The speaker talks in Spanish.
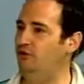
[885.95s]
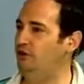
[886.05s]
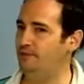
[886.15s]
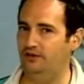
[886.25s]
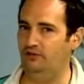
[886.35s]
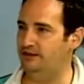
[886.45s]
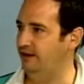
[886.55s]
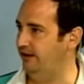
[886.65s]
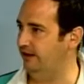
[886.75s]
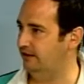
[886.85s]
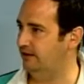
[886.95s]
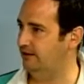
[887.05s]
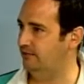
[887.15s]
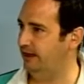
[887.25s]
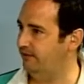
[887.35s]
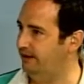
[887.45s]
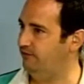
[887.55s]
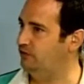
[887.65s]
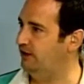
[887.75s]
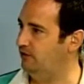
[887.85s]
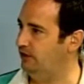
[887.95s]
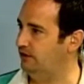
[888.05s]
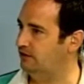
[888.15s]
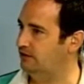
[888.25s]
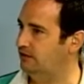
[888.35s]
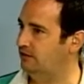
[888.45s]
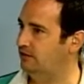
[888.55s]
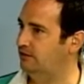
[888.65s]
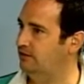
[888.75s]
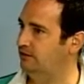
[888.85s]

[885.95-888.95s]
estoy esperando este día? para ver de Sí, sí, sí